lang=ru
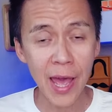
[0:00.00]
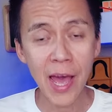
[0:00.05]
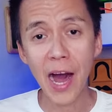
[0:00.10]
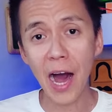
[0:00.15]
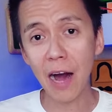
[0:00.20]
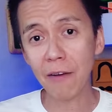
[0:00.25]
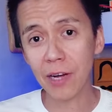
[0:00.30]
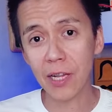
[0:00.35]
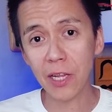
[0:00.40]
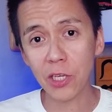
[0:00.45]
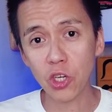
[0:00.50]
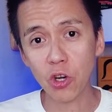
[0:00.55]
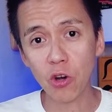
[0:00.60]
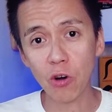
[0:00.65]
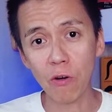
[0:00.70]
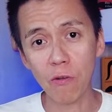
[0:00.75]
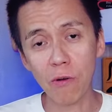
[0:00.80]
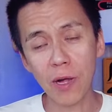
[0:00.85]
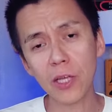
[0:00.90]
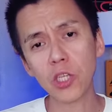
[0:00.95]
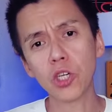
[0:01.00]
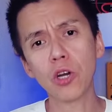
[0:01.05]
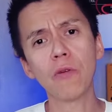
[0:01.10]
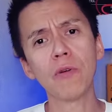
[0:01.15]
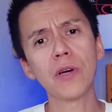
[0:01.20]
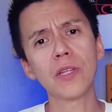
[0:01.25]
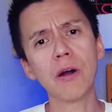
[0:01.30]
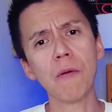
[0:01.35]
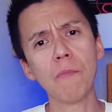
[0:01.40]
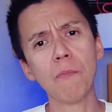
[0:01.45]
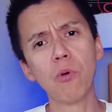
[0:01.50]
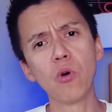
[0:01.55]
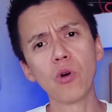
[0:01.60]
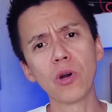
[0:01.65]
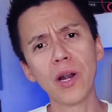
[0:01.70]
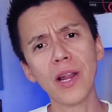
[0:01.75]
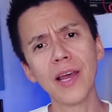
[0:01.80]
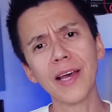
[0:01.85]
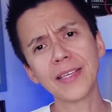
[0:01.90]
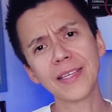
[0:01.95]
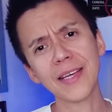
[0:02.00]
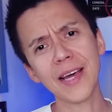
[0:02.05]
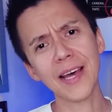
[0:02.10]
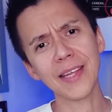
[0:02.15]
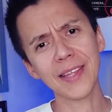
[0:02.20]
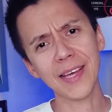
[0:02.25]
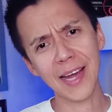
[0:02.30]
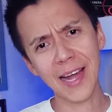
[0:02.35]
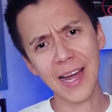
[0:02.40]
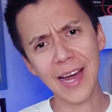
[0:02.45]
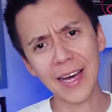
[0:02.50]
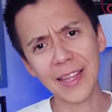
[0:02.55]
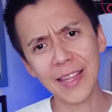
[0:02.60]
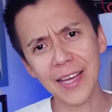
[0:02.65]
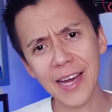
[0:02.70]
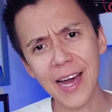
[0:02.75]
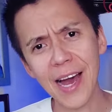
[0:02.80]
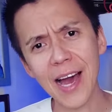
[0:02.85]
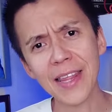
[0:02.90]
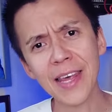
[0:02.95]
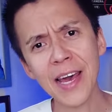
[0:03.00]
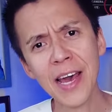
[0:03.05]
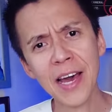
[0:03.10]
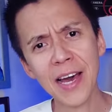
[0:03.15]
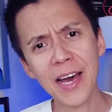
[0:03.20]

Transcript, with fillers: А Волочкова? Волочкова это Борлеск, это Канкан,